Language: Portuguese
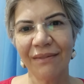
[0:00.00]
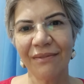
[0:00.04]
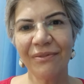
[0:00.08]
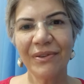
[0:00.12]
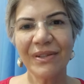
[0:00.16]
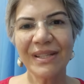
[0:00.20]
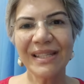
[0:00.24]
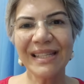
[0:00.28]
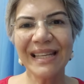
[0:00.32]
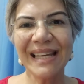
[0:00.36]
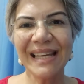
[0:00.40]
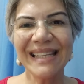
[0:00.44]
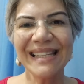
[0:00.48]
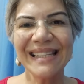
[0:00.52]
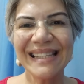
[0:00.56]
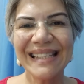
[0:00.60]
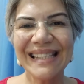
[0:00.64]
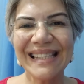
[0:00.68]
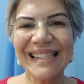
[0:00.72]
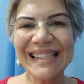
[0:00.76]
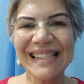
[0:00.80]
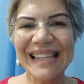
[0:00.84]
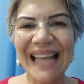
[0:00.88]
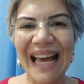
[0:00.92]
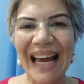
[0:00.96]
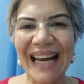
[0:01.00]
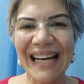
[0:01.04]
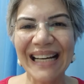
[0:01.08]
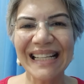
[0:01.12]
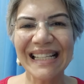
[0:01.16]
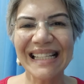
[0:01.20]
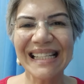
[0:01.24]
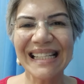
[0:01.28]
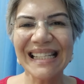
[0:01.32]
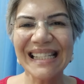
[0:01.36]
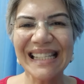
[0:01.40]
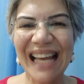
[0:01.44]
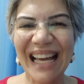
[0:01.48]
Você estar
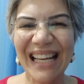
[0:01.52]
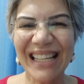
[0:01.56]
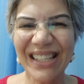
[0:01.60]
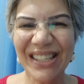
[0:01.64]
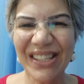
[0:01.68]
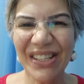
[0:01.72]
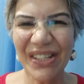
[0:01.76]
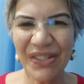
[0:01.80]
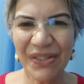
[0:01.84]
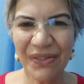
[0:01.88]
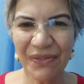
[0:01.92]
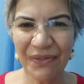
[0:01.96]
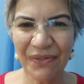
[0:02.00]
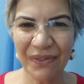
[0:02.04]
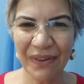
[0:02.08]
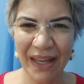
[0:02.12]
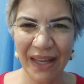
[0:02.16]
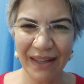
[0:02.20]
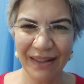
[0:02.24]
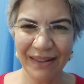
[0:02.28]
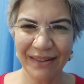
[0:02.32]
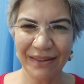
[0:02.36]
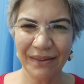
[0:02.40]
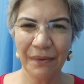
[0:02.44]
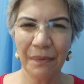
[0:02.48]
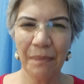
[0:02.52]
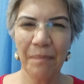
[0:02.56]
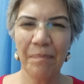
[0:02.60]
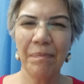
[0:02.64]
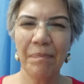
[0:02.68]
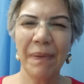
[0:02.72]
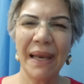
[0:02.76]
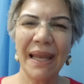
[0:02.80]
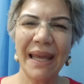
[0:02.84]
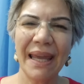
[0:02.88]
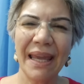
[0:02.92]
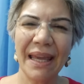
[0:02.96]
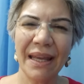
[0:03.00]
satisfeito,
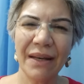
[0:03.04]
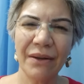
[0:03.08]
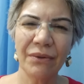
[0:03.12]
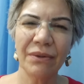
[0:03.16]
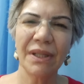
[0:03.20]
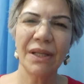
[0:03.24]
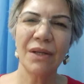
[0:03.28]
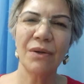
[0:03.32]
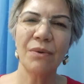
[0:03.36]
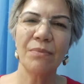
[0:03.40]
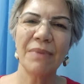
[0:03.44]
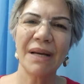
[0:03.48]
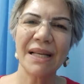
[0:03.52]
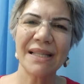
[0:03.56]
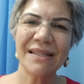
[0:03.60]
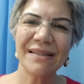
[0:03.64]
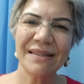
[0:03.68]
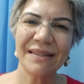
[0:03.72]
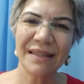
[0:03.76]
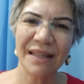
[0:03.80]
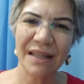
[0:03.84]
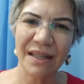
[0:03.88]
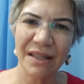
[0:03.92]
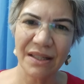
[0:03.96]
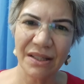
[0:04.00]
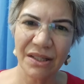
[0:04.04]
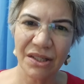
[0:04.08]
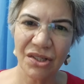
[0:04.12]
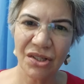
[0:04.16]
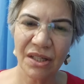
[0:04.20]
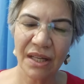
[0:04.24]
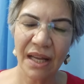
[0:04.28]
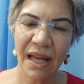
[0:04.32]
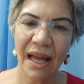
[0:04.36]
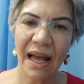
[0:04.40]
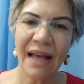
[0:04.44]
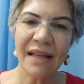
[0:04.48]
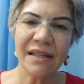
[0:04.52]
pleno, ter o
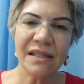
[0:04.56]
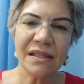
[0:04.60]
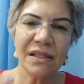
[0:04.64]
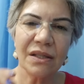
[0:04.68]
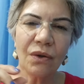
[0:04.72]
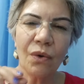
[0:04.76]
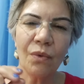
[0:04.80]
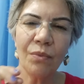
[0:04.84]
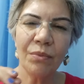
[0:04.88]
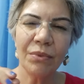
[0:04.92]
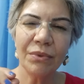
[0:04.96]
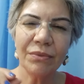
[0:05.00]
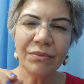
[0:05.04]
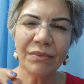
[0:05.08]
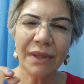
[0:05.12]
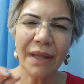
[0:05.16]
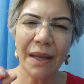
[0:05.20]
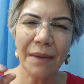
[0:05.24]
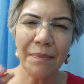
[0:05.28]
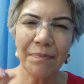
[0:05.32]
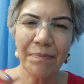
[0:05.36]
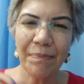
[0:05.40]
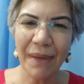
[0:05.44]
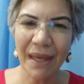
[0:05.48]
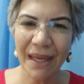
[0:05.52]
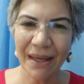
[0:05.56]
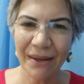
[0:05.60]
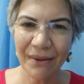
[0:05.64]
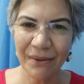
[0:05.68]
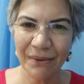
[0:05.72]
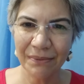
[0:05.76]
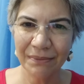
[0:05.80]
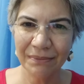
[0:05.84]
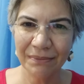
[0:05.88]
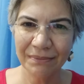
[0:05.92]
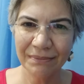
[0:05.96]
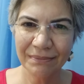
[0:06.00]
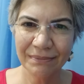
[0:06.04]
bastante, assim como um
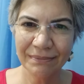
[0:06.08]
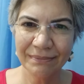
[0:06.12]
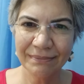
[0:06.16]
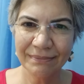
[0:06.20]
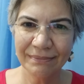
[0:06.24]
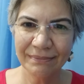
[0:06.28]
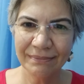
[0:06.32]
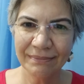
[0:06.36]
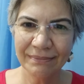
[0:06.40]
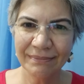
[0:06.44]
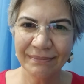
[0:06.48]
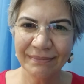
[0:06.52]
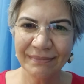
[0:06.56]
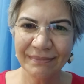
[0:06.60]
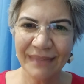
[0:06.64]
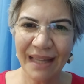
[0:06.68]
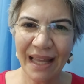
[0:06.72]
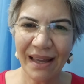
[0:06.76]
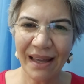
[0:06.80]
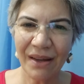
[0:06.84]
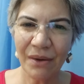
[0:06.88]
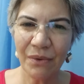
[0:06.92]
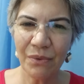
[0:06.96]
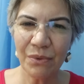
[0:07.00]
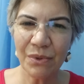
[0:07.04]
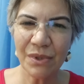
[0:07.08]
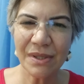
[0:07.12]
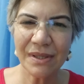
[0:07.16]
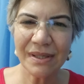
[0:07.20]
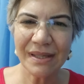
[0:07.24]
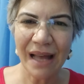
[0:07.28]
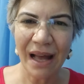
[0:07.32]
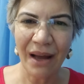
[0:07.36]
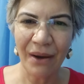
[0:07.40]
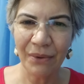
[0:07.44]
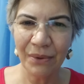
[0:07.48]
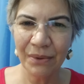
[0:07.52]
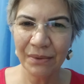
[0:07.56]
tempero, né? O
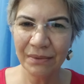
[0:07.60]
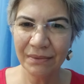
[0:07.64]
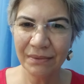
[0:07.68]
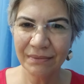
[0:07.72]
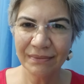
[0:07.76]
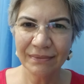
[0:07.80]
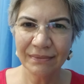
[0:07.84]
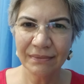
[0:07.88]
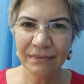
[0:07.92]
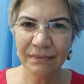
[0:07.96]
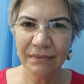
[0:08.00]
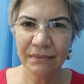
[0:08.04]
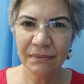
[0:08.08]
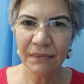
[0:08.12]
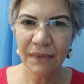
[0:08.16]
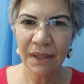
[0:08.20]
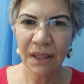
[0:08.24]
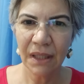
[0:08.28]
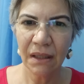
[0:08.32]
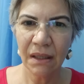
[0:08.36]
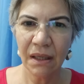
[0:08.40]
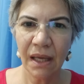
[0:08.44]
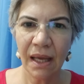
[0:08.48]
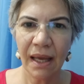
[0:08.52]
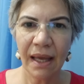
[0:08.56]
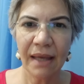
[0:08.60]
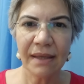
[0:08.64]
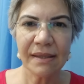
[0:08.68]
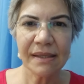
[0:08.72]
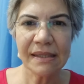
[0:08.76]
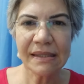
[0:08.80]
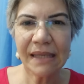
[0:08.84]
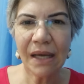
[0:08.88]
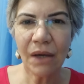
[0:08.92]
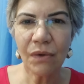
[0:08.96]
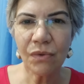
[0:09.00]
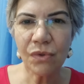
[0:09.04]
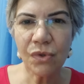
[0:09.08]
sal.
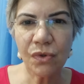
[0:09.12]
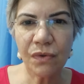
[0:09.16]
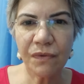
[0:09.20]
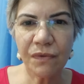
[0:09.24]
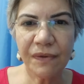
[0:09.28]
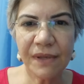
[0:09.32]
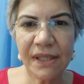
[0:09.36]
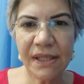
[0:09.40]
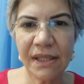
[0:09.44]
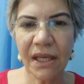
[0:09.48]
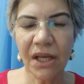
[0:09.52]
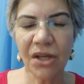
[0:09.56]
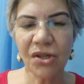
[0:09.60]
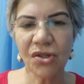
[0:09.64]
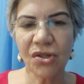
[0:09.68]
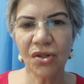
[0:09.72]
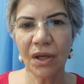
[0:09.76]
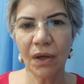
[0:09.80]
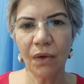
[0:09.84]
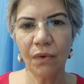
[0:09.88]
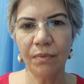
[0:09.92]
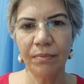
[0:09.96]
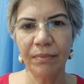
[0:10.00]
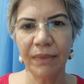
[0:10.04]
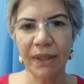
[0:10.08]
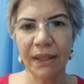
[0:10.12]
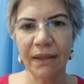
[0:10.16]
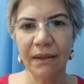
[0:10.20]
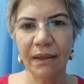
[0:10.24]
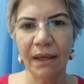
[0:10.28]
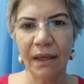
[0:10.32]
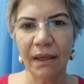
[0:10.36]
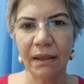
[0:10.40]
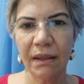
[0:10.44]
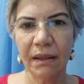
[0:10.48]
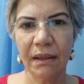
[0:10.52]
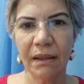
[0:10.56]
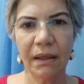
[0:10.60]
Sal suficiente na
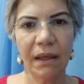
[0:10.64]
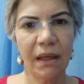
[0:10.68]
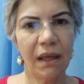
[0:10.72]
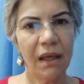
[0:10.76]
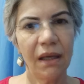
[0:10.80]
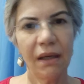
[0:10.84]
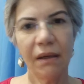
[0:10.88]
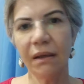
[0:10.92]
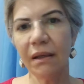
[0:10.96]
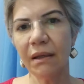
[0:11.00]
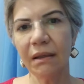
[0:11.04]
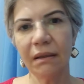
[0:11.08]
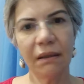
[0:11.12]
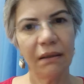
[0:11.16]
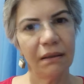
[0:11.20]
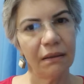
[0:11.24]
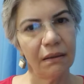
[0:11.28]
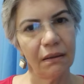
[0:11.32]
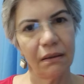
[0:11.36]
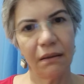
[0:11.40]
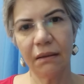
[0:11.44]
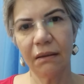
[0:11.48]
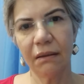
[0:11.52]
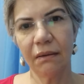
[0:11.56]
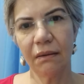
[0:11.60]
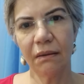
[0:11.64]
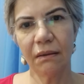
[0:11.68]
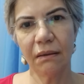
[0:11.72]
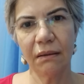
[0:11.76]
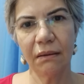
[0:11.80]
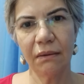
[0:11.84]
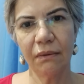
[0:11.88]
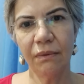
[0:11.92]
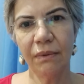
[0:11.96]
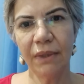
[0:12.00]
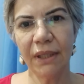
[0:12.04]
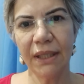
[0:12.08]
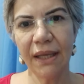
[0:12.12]
comida é
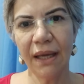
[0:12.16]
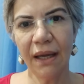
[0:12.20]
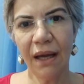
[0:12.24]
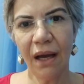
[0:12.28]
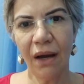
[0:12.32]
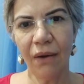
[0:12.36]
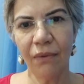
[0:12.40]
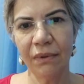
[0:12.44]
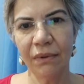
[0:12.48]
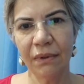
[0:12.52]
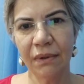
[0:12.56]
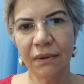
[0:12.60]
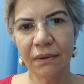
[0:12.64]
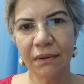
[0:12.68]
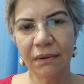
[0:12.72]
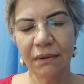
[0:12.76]
o ideal.